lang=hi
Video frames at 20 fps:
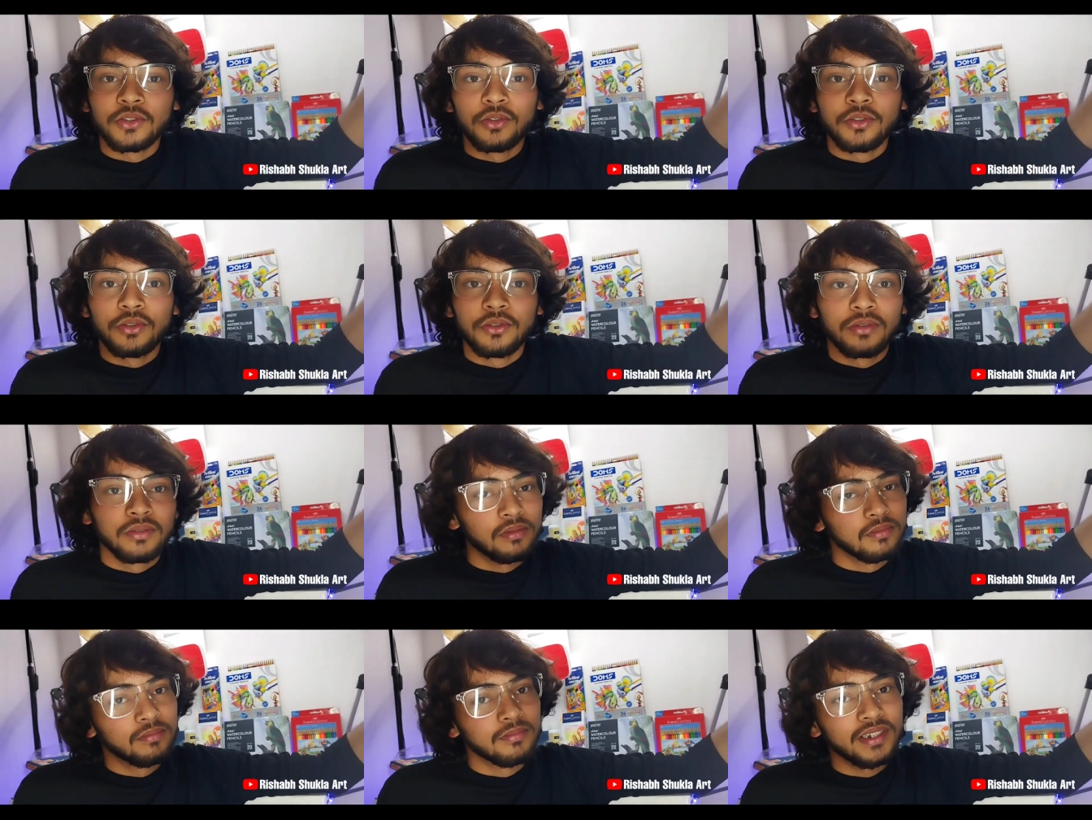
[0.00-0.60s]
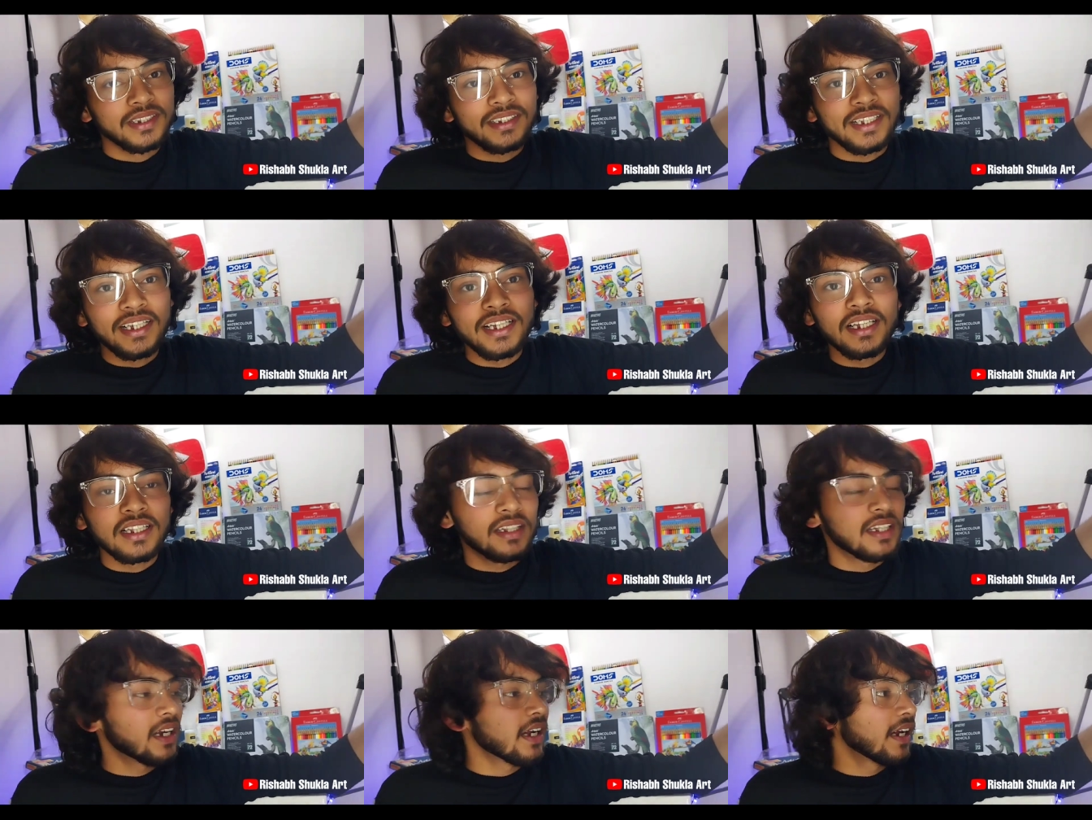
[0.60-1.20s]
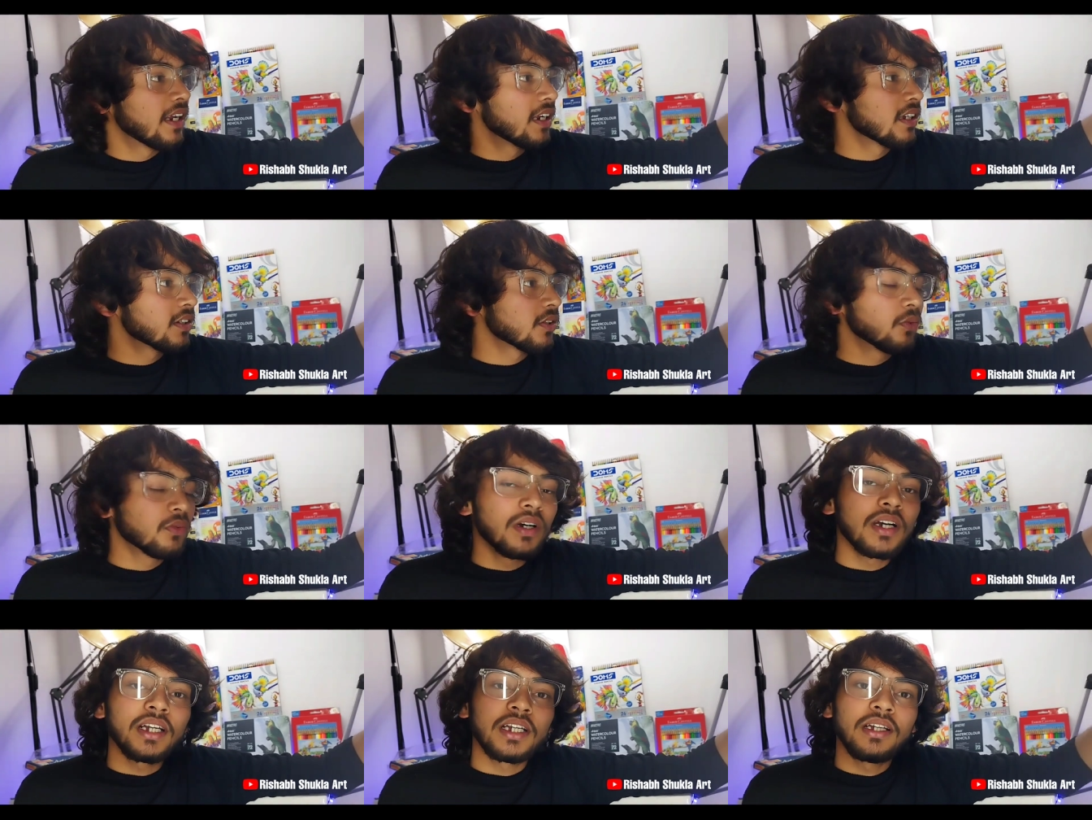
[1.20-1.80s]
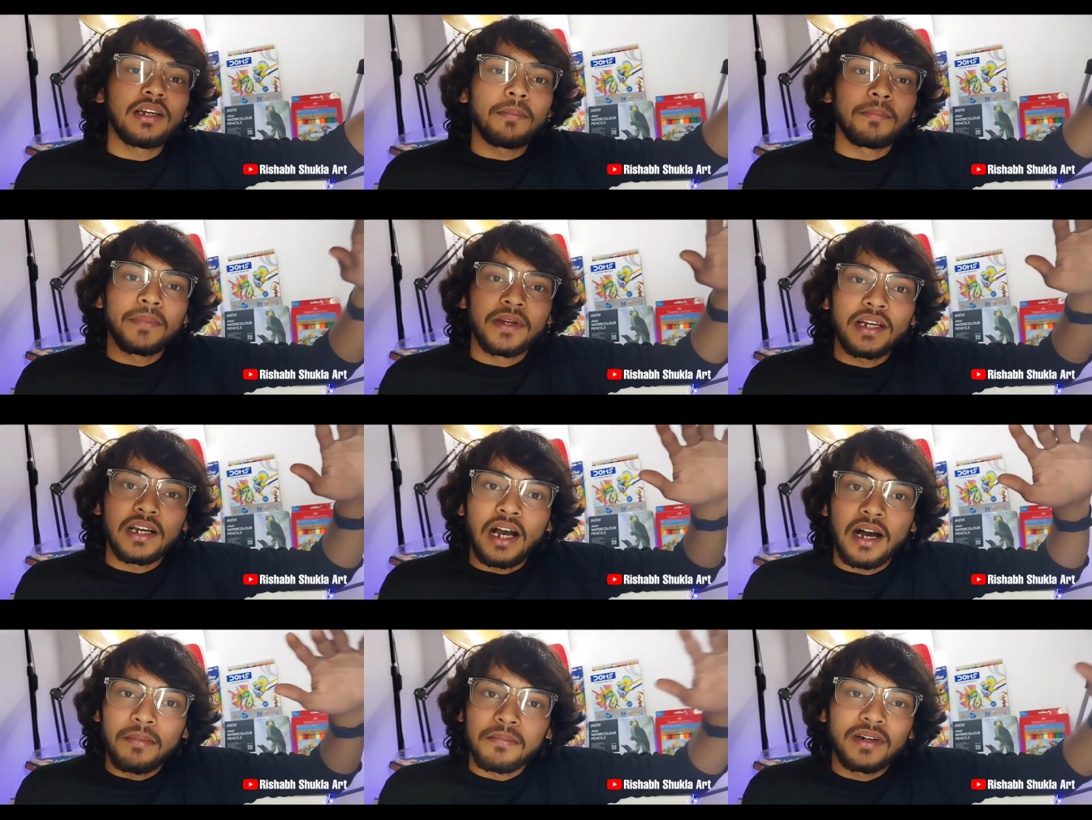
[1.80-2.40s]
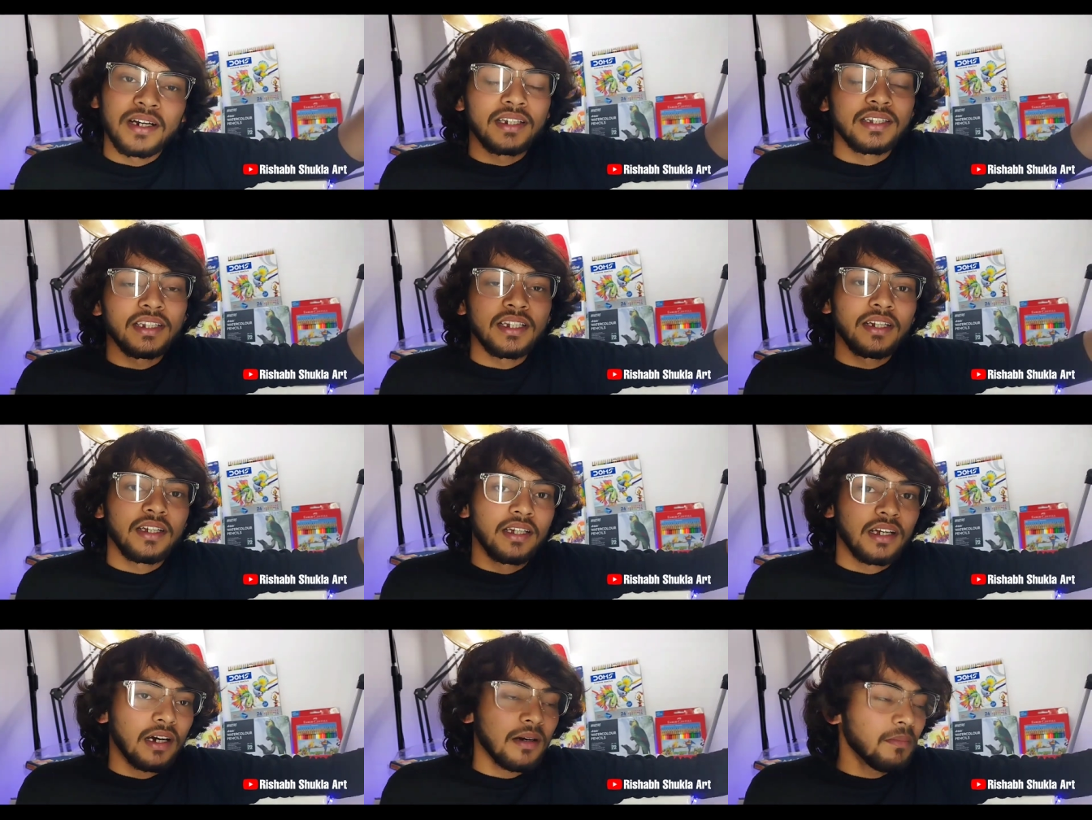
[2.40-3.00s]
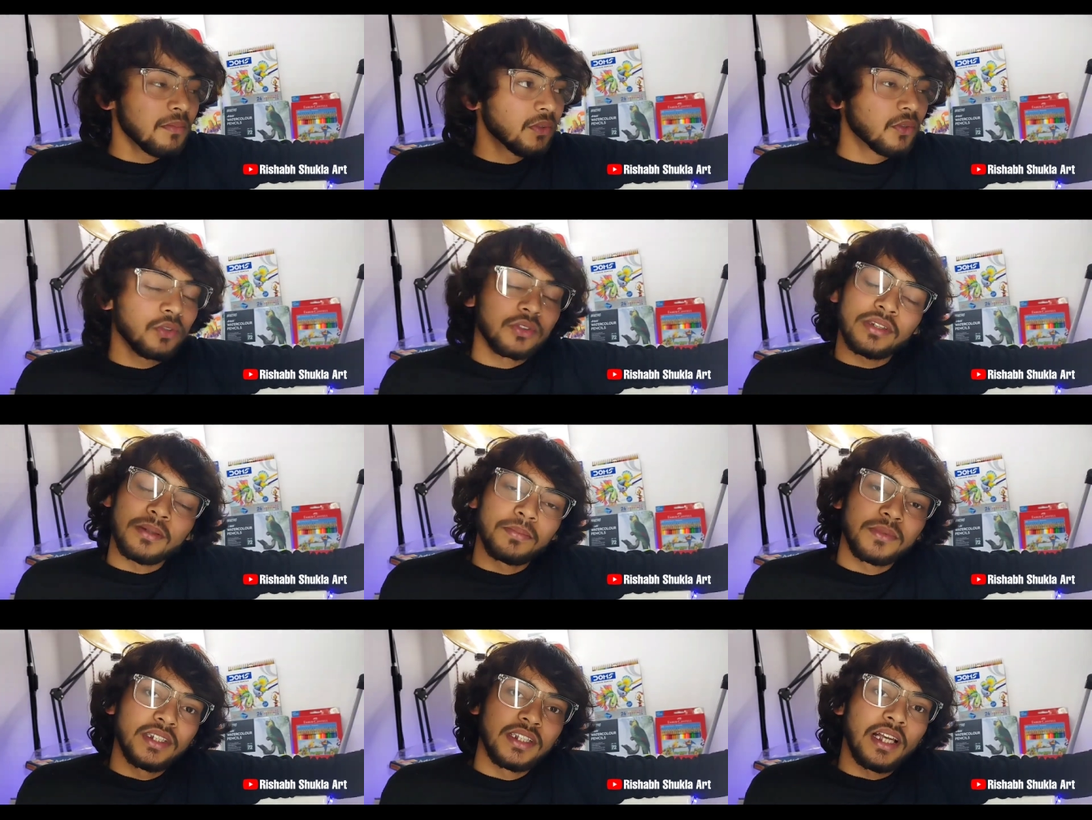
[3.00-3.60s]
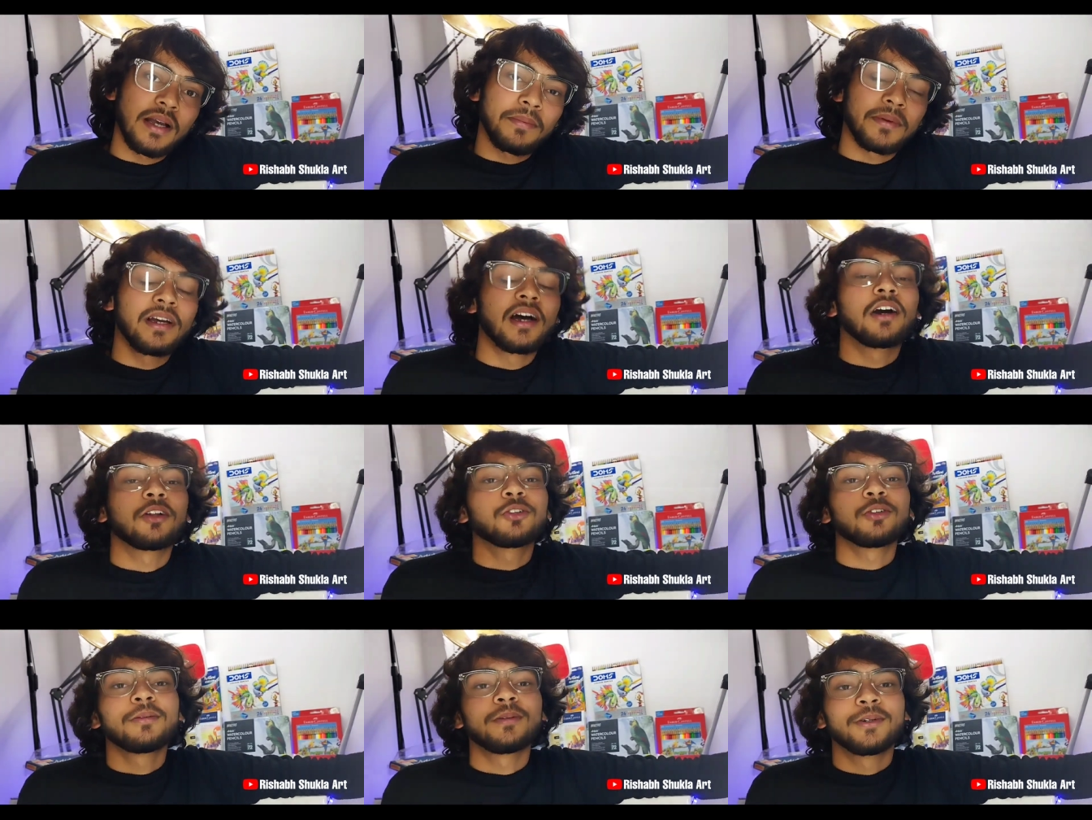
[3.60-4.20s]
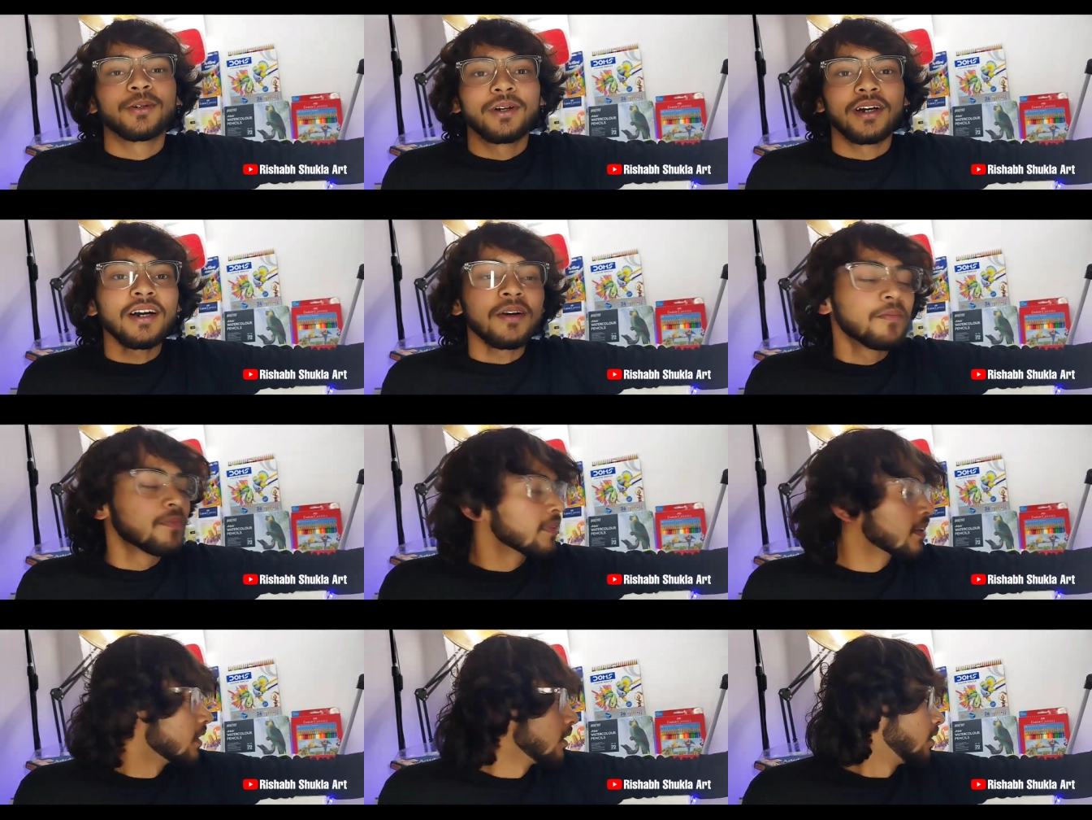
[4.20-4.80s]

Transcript: सो बस यही इतना कहना चाहूँगा कि अपने काम करते रहिए आप तो सब चीज़ आपके हाथों में होगा